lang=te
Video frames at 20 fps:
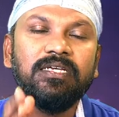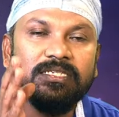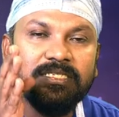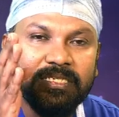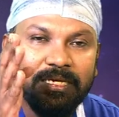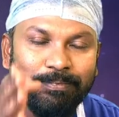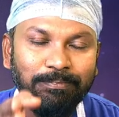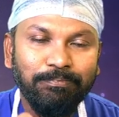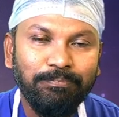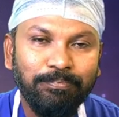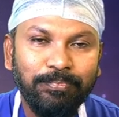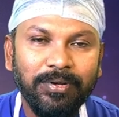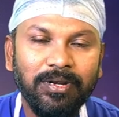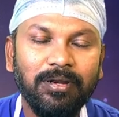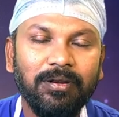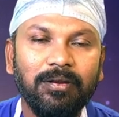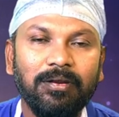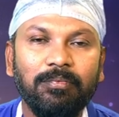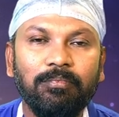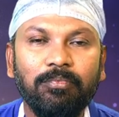సింపుల్
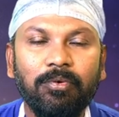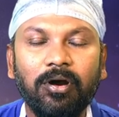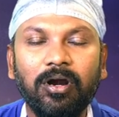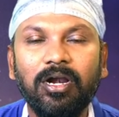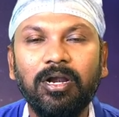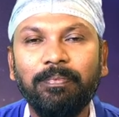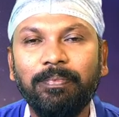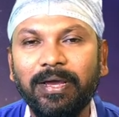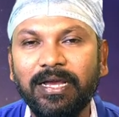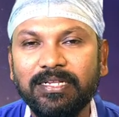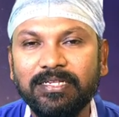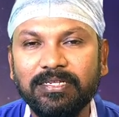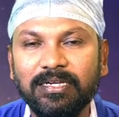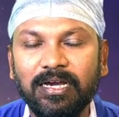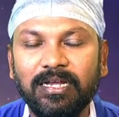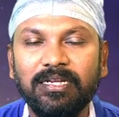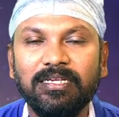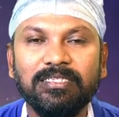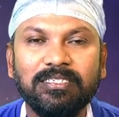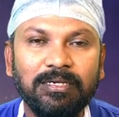బాల్డ్ ప్యాచ్
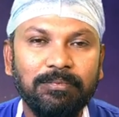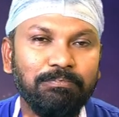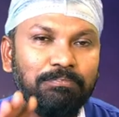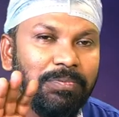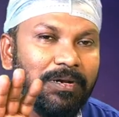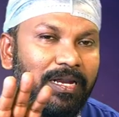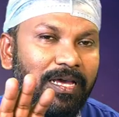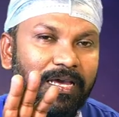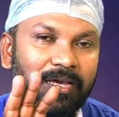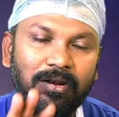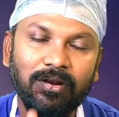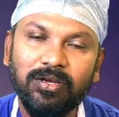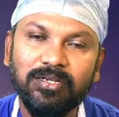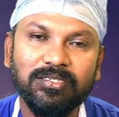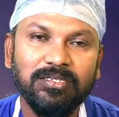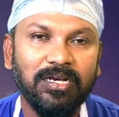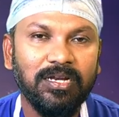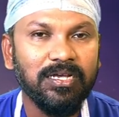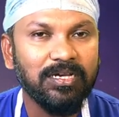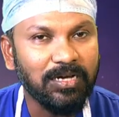కానీ సింపుల్ హెయిర్ లాస్
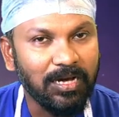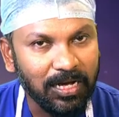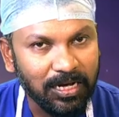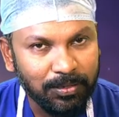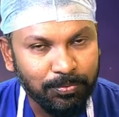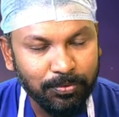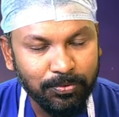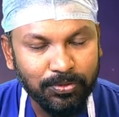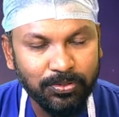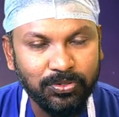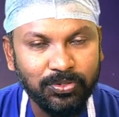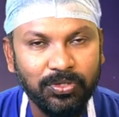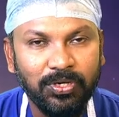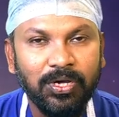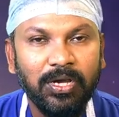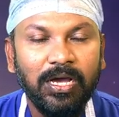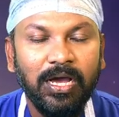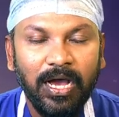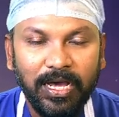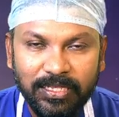కానీ కాకపోవచ్చు
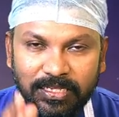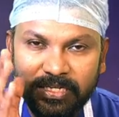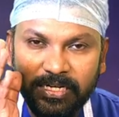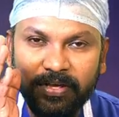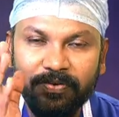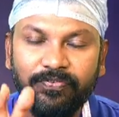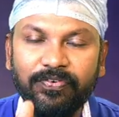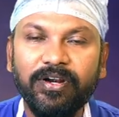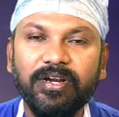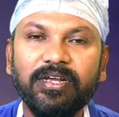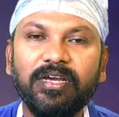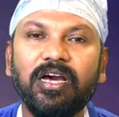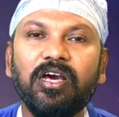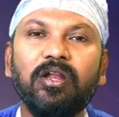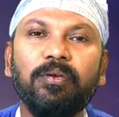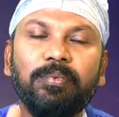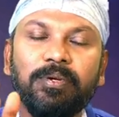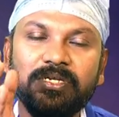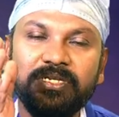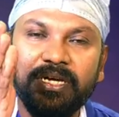అది డెఫినెట్గా
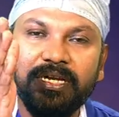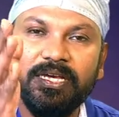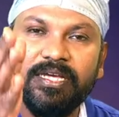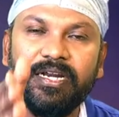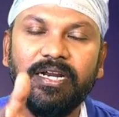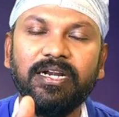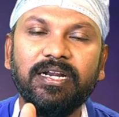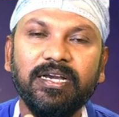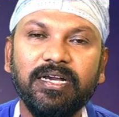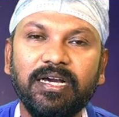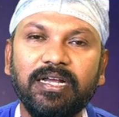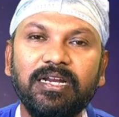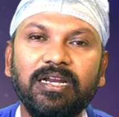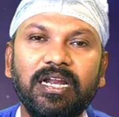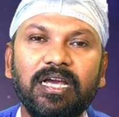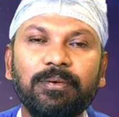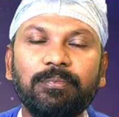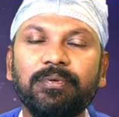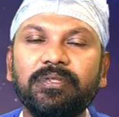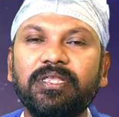అలోపేషియా ఏరియేటా కానీ
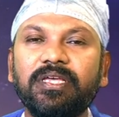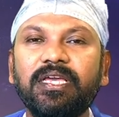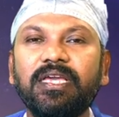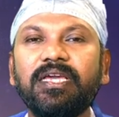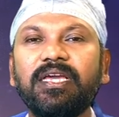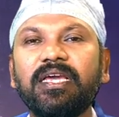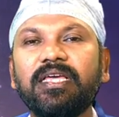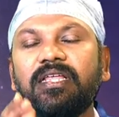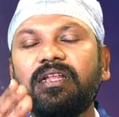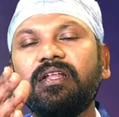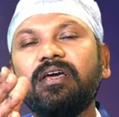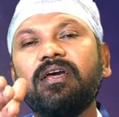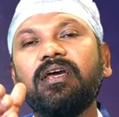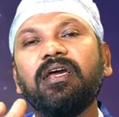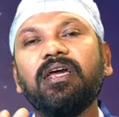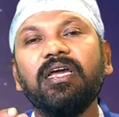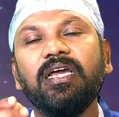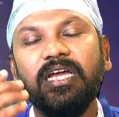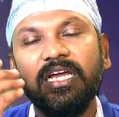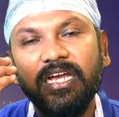లేకపోతే ఇంకేదైనా
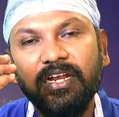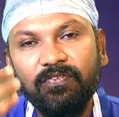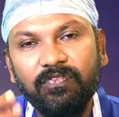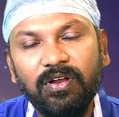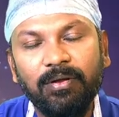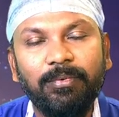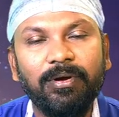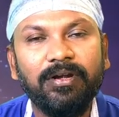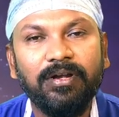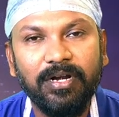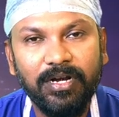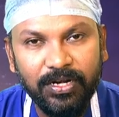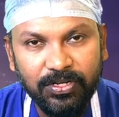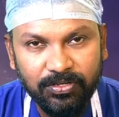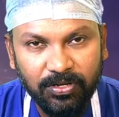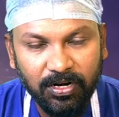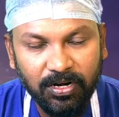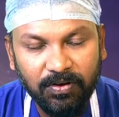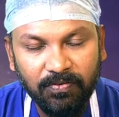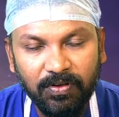ఇన్ఫ్లమేటరీ
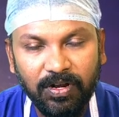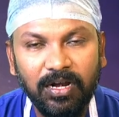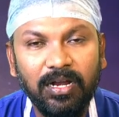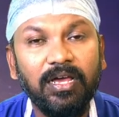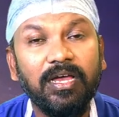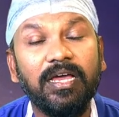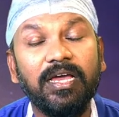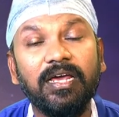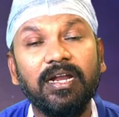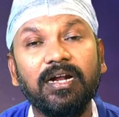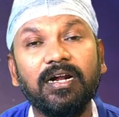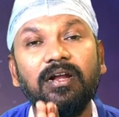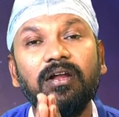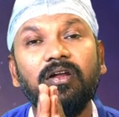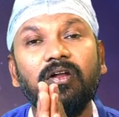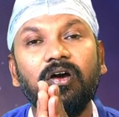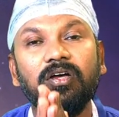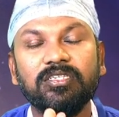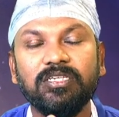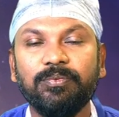డిజార్డర్ వల్ల హెయిర్ అక్కడ
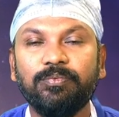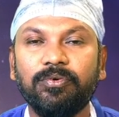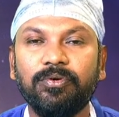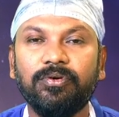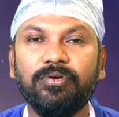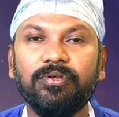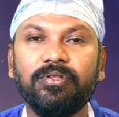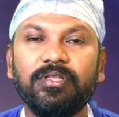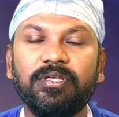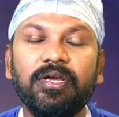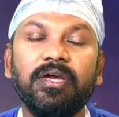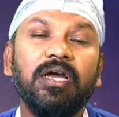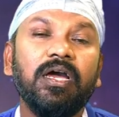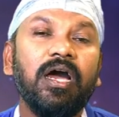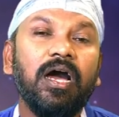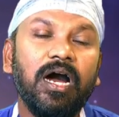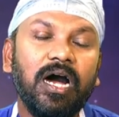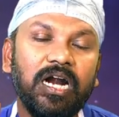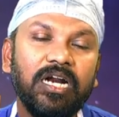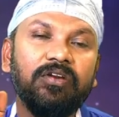లాస్ అయిపోయి ఉంటుంది
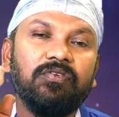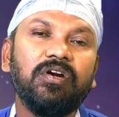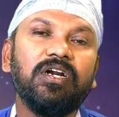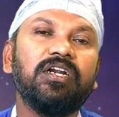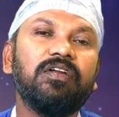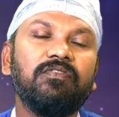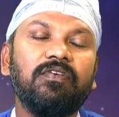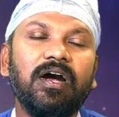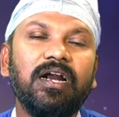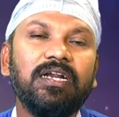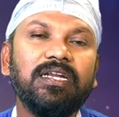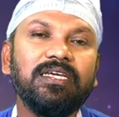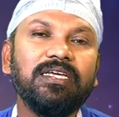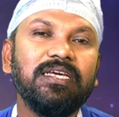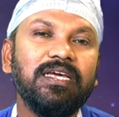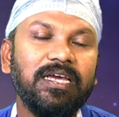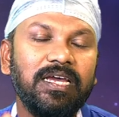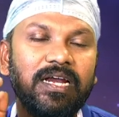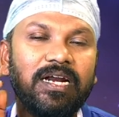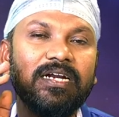అటువంటి వాటికి
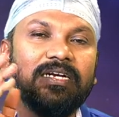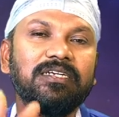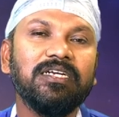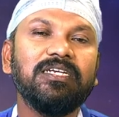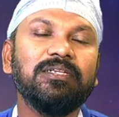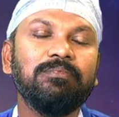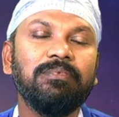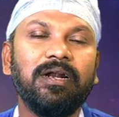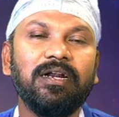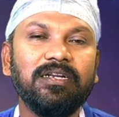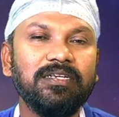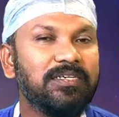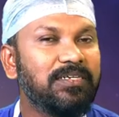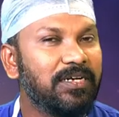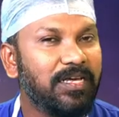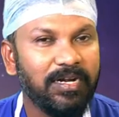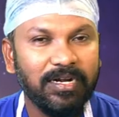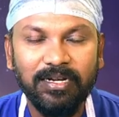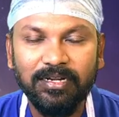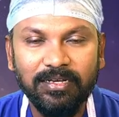హెయిర్ ట్రాన్స్ప్లాంటేషన్
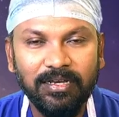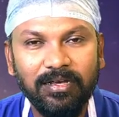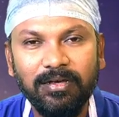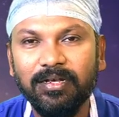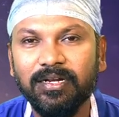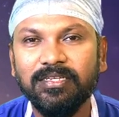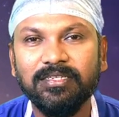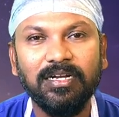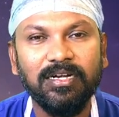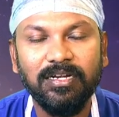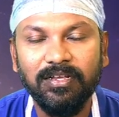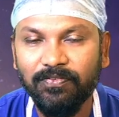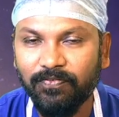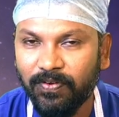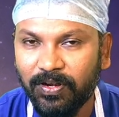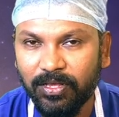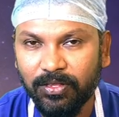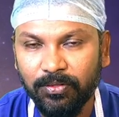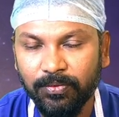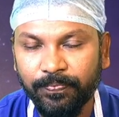డైరెక్ట్గా రిజల్ట్
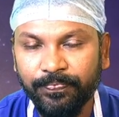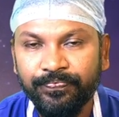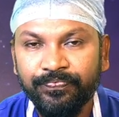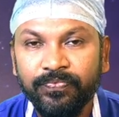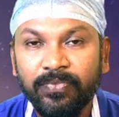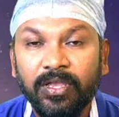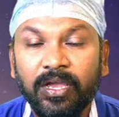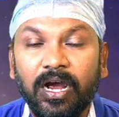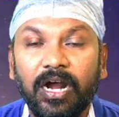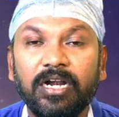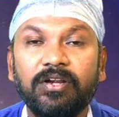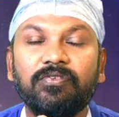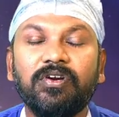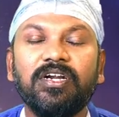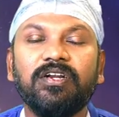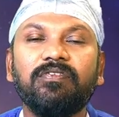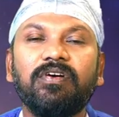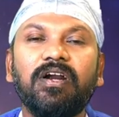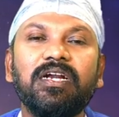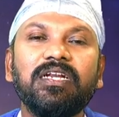ఇవ్వలేదు
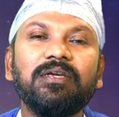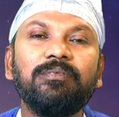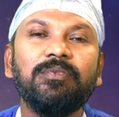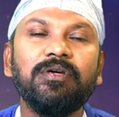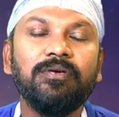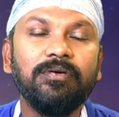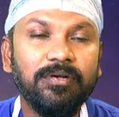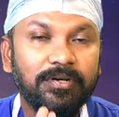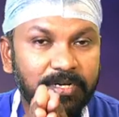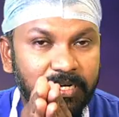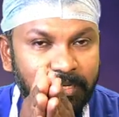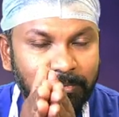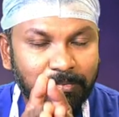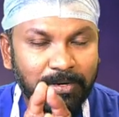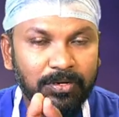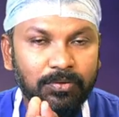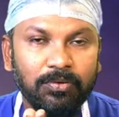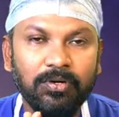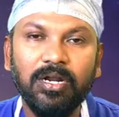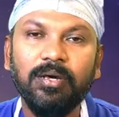అటువంటి వాటికి మీరు
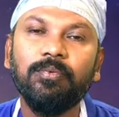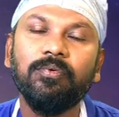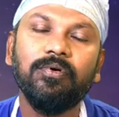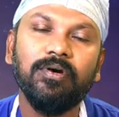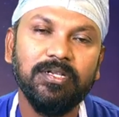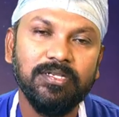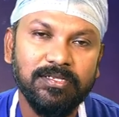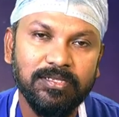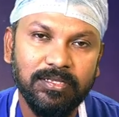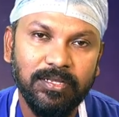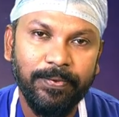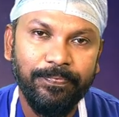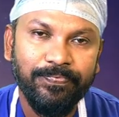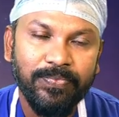ట్రీట్మెంట్ గుండా పోవాల్సిందే